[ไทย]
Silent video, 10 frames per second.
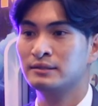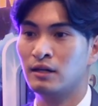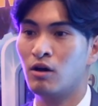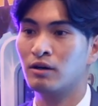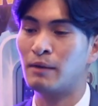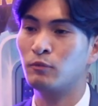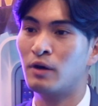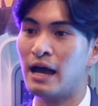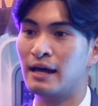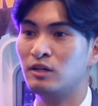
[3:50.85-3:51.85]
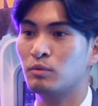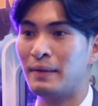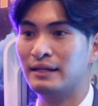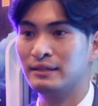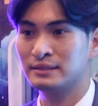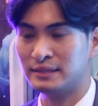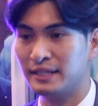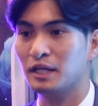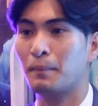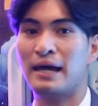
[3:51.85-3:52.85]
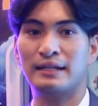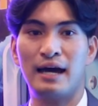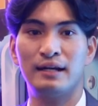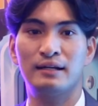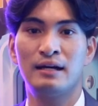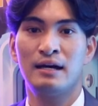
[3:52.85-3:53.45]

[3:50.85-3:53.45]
จะรองรับลูกค้าได้อยู่ประมาณ 4-8 ท่าน